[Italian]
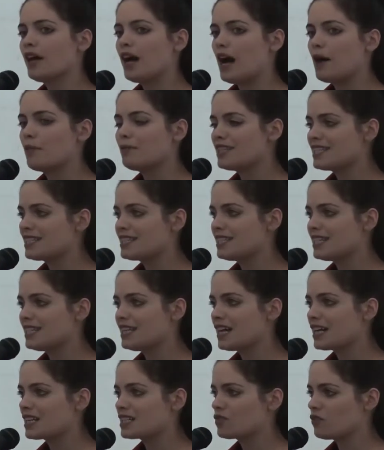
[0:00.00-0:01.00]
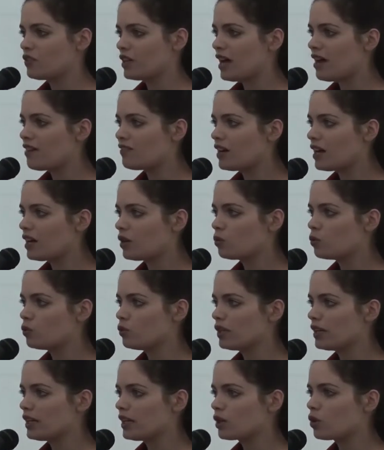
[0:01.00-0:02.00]
a Messina sfilava un
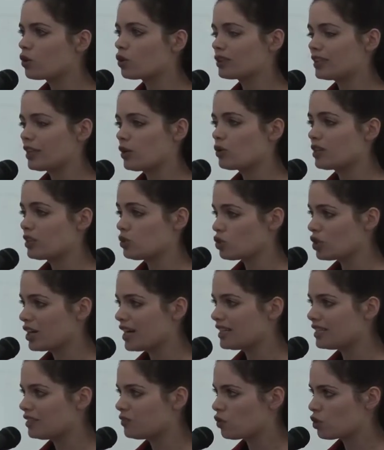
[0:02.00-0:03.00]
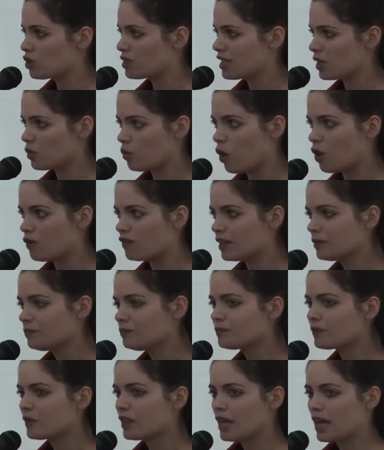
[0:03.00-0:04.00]
eh, corteo regionale di Forza Nuova
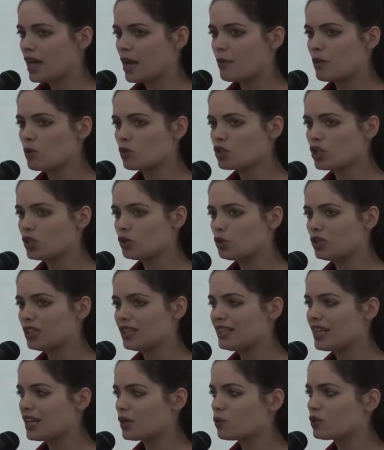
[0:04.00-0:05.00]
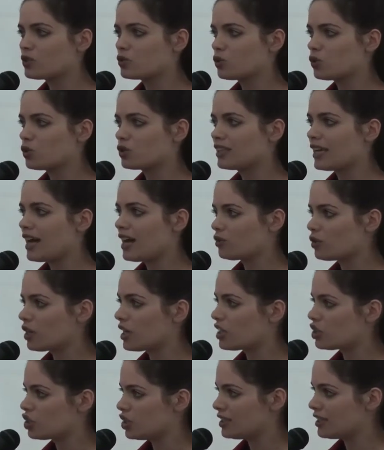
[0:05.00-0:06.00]
eh, abbiamo scelto di ridare questo teatro
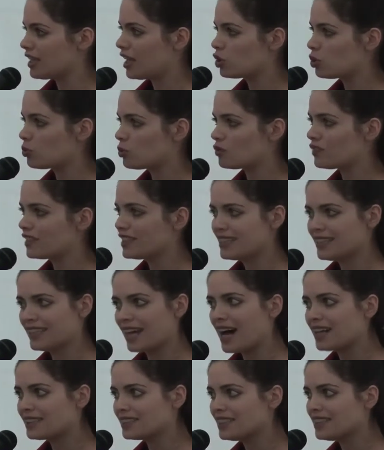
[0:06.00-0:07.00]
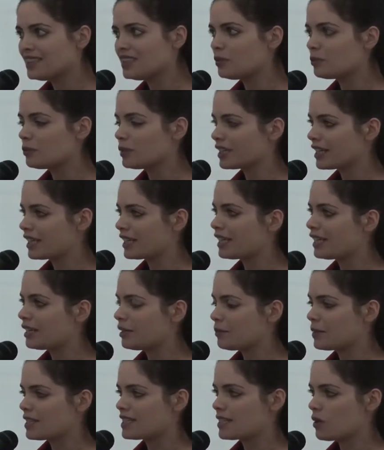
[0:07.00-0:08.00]
alla città dopo vent'anni perché
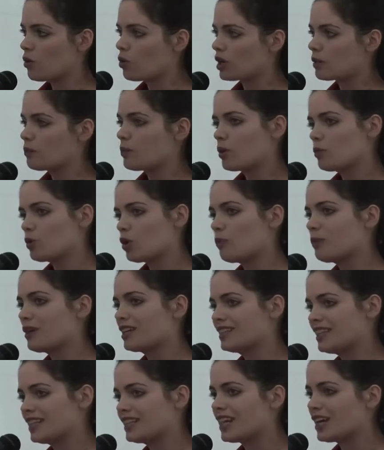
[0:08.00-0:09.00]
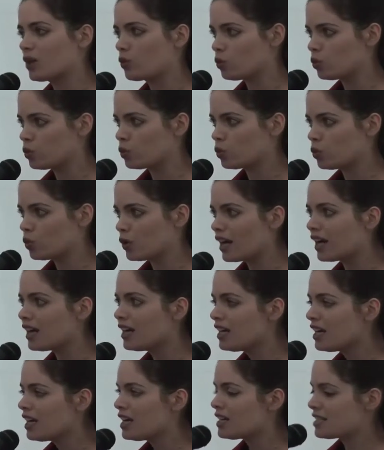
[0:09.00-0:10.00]
pensiamo che proprio a partire dalla cultura
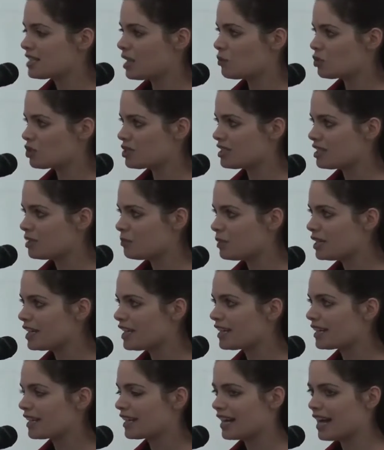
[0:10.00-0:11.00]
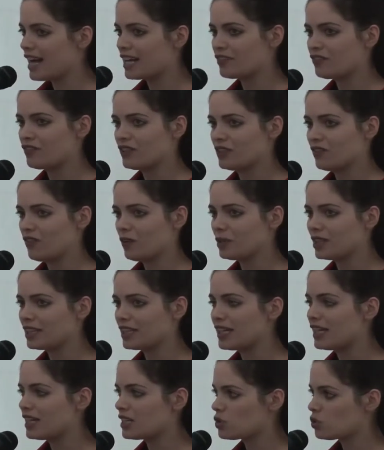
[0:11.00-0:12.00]
sia possibile creare effettivamente
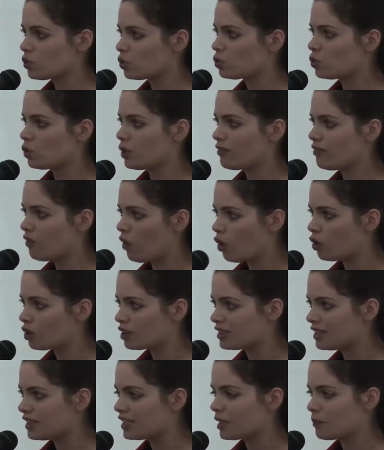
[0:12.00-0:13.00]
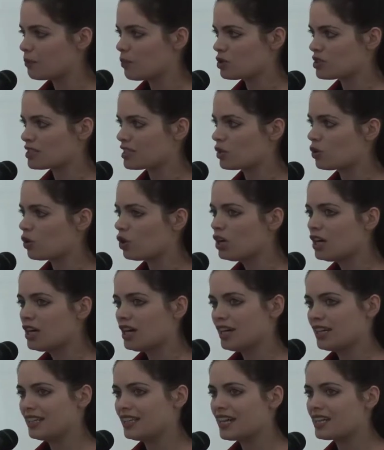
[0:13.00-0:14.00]
delle strutture forti che possano
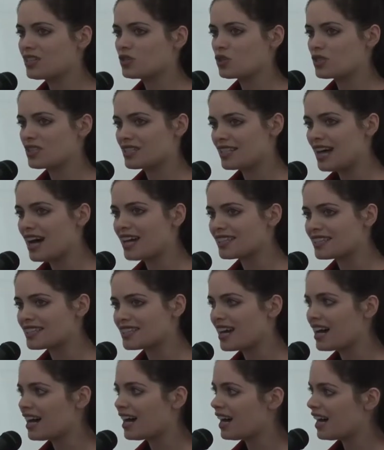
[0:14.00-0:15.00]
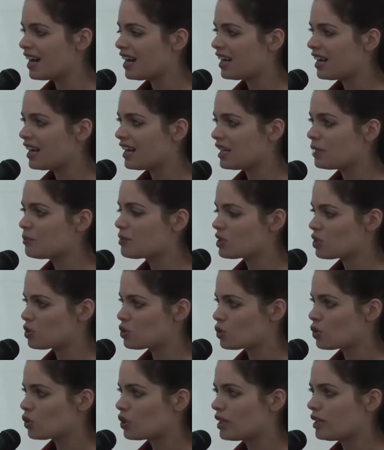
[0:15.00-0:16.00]
ridare sostanza alle
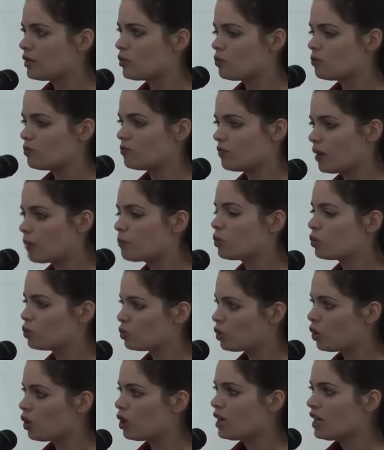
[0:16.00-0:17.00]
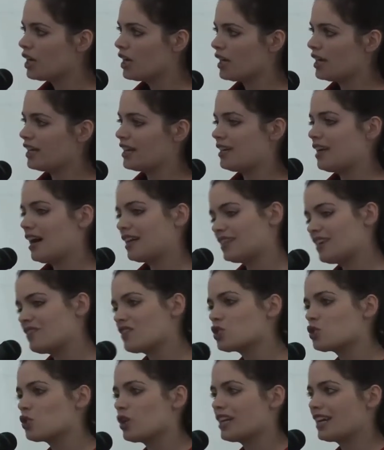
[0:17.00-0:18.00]
persone, um, appunto eh,
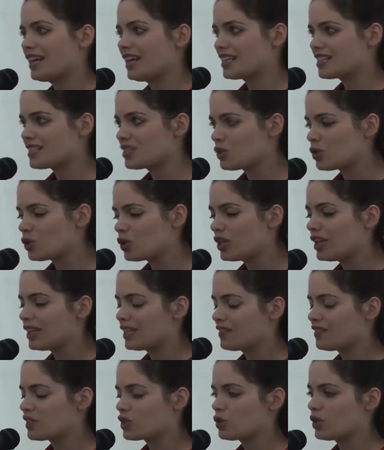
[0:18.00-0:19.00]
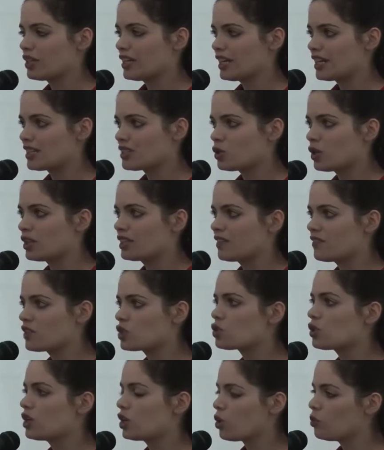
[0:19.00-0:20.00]
attraverso la relazione, attraverso le relazioni,
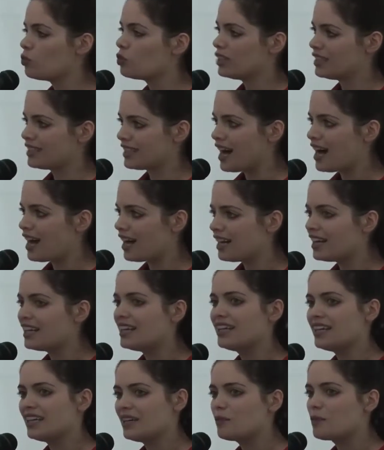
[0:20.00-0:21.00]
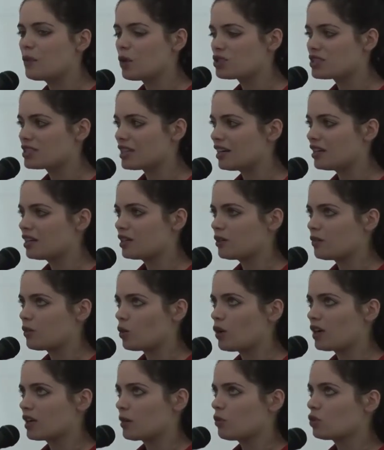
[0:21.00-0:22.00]
attraverso le comunità, eh, possa, in
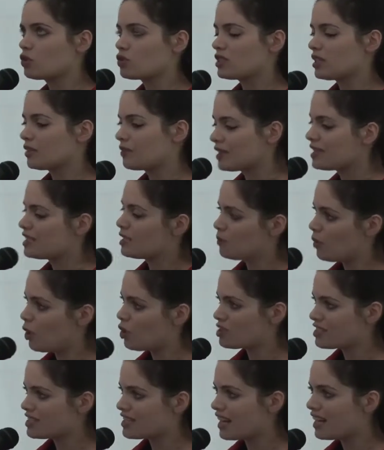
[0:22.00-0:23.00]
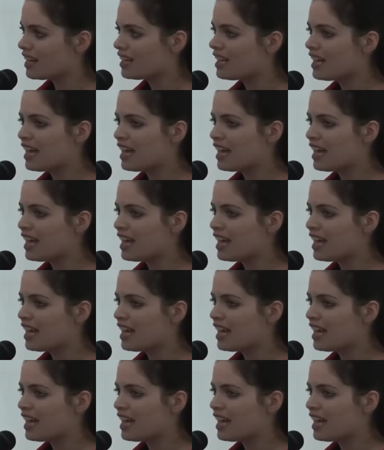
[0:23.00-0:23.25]
qualche modo si, si, possa